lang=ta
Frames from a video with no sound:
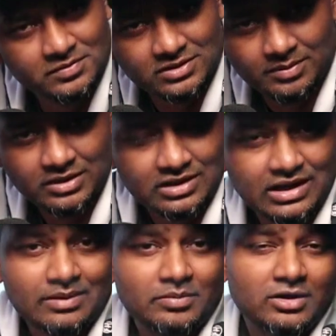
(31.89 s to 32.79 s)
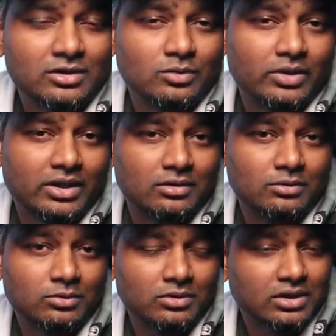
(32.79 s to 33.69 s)
நம்மளால் கரெக்ட் பண்ணுற குறையாக
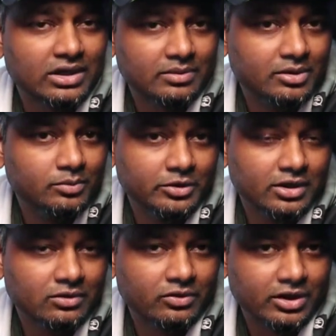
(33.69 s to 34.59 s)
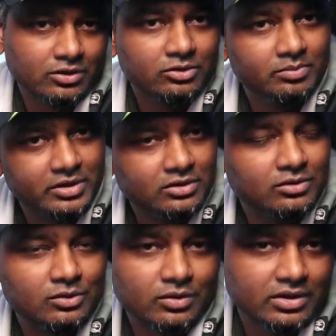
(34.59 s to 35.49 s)
இருக்கட்டும் இல்லை கரெக்ட் பண்ண முடியாத குறையாக இருக்கட்டும் பட் அது
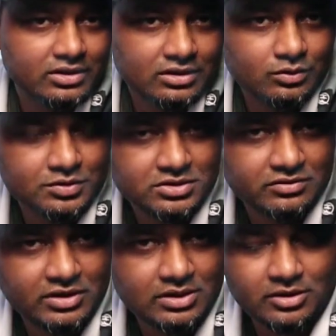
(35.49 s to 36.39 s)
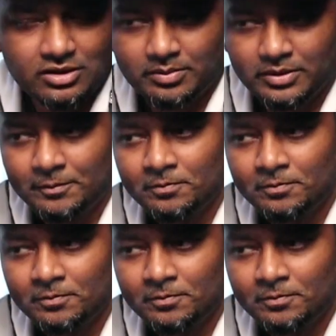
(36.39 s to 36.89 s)
குறைன்றது ஒரு விஷயத்தை ஃபீல் பண்ணுறப்ப